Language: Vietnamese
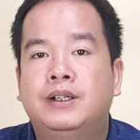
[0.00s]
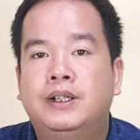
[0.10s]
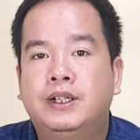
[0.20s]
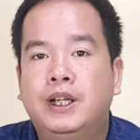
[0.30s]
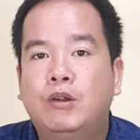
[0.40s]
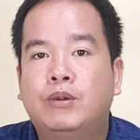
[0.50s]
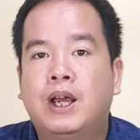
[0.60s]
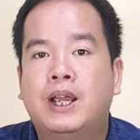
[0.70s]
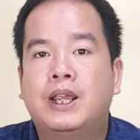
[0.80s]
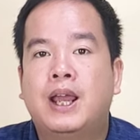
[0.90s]
gửi đến tổng
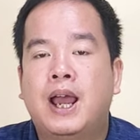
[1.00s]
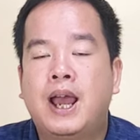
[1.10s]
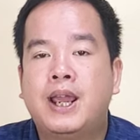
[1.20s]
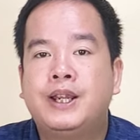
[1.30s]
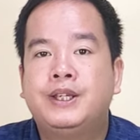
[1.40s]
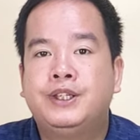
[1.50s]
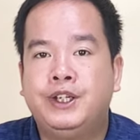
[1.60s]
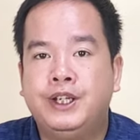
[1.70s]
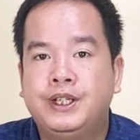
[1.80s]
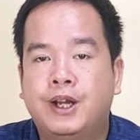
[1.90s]
đài
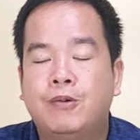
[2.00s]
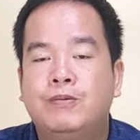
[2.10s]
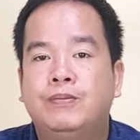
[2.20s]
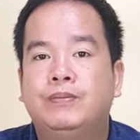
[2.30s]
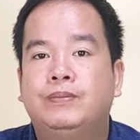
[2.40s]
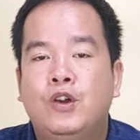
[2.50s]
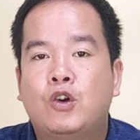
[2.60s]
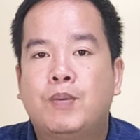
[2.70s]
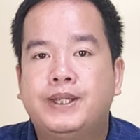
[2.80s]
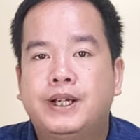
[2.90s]
290.
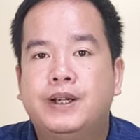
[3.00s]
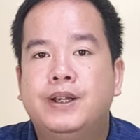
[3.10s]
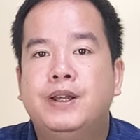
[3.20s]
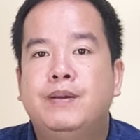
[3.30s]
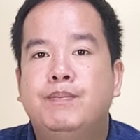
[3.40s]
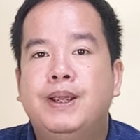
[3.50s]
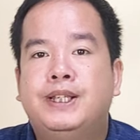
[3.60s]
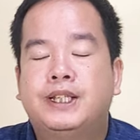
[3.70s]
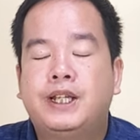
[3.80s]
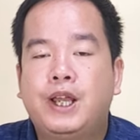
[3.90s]
Còn bây giờ mình
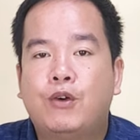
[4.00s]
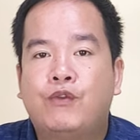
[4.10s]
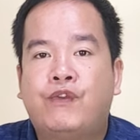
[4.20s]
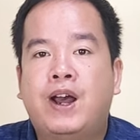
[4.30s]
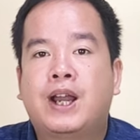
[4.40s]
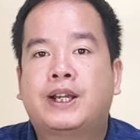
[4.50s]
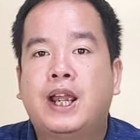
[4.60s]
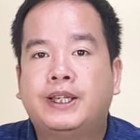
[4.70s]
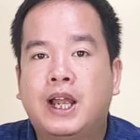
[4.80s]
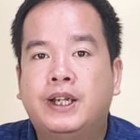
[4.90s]
sẽ giới thiệu và
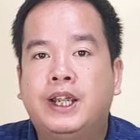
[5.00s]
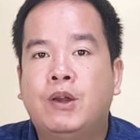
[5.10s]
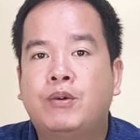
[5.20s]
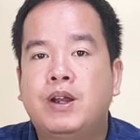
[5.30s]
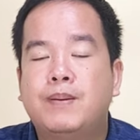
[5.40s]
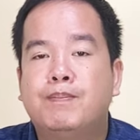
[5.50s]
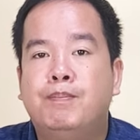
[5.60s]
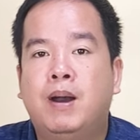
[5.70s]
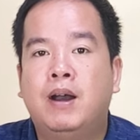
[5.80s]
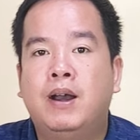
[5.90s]
cách đăng ký cao cước
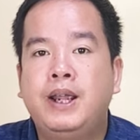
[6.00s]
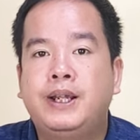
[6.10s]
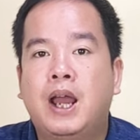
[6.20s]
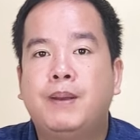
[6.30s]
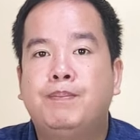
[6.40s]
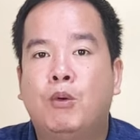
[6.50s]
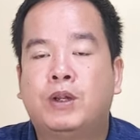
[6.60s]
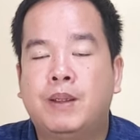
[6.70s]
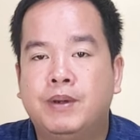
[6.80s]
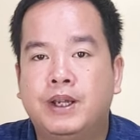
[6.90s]
MXH
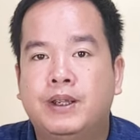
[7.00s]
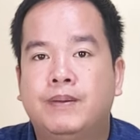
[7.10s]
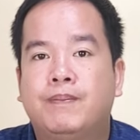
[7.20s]
120